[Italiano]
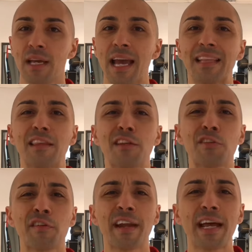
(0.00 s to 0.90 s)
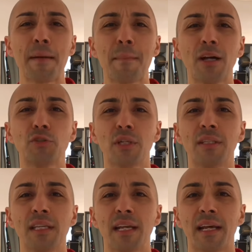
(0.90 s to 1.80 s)
e ti ritroverai a maggio a
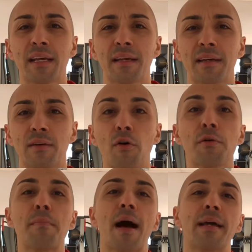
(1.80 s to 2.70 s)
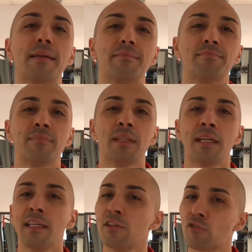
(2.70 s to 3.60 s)
dire ormai
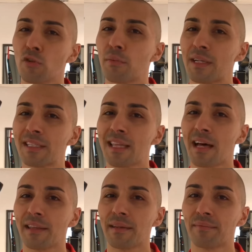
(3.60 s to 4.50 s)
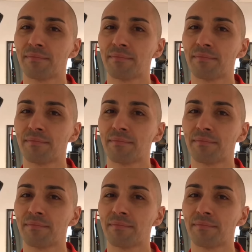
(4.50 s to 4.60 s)
inizio dopo l'estate.